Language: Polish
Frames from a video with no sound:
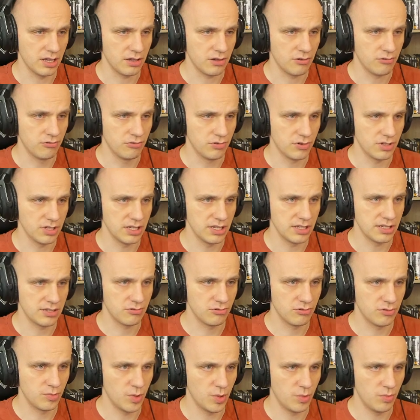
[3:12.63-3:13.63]
kurde, z
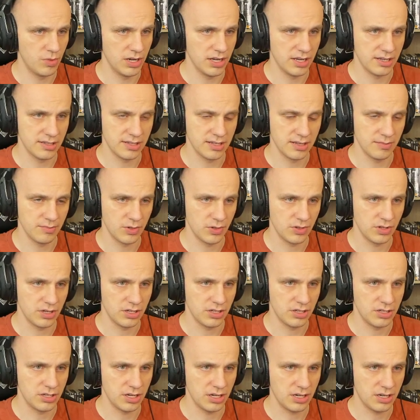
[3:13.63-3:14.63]
Turbo Blaze'em, no
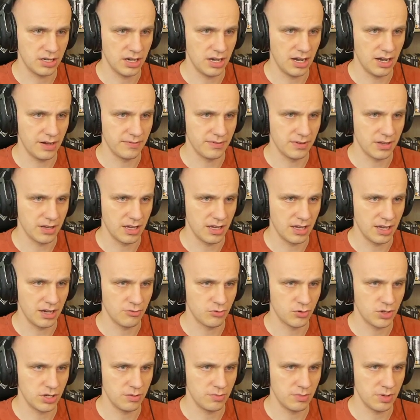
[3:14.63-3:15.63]
nie ciekawie. Ja
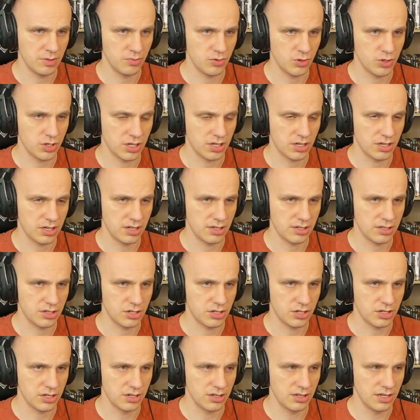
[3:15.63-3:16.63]
użyjmy może
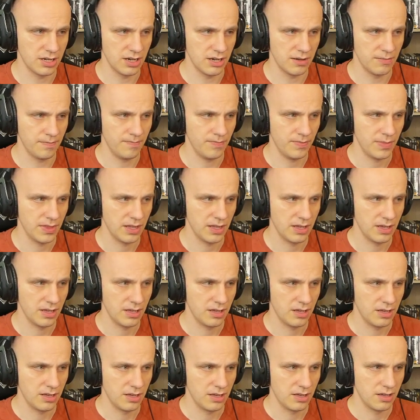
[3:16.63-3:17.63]
King's Shielda.
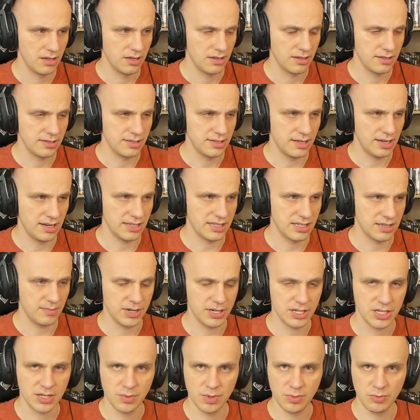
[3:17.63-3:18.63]
Zaraz
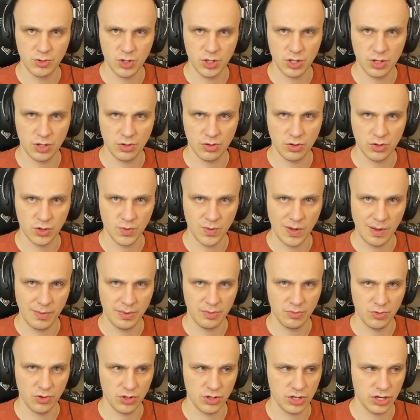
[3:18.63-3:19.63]
zobaczymy, może to
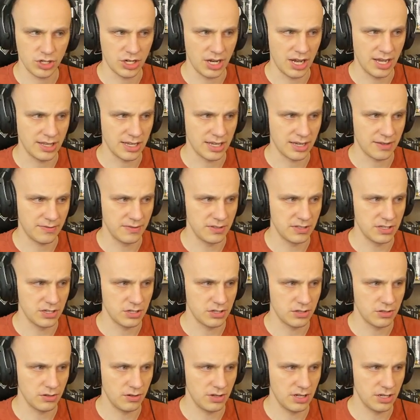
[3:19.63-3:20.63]
osłabi mu chociaż atak
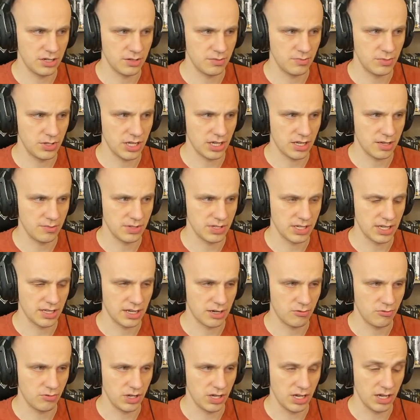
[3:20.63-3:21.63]
fizyczny, o ile czymś takim
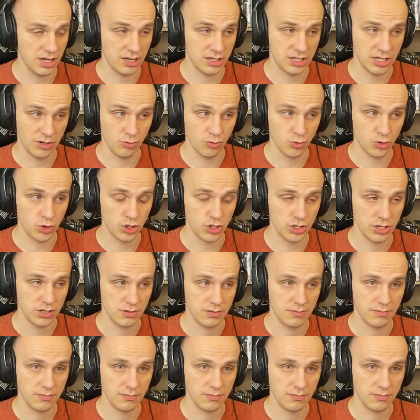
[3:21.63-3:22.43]
zaatakuje. Chciał użyć...